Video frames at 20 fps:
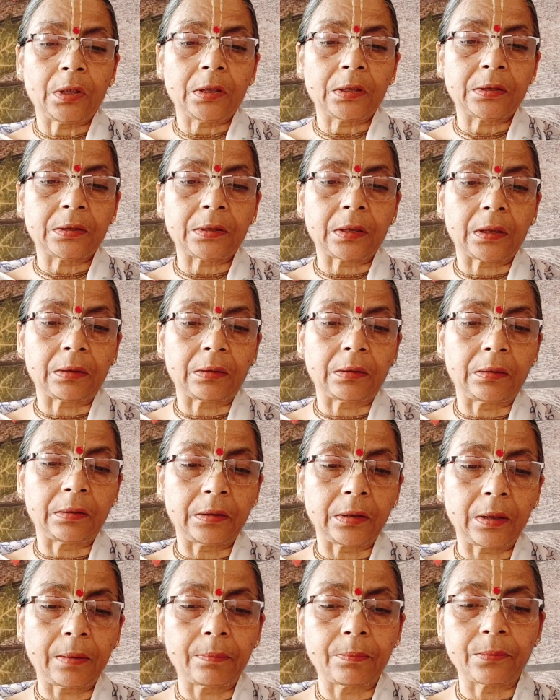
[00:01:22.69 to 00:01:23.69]

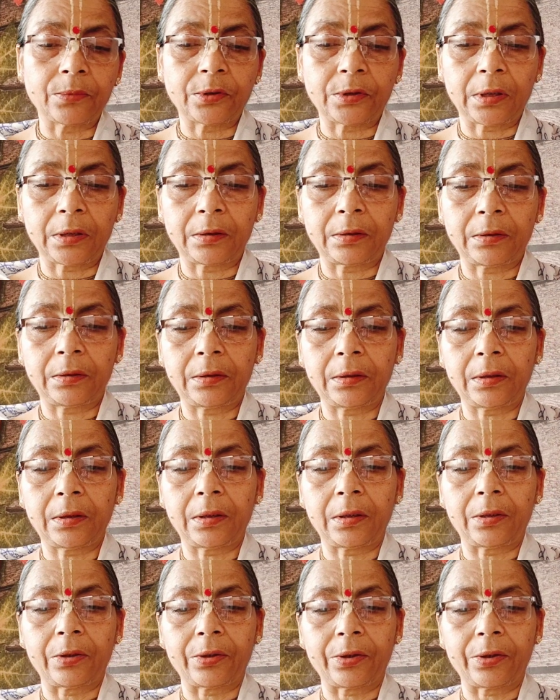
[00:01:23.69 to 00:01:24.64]
सत्यम सत्य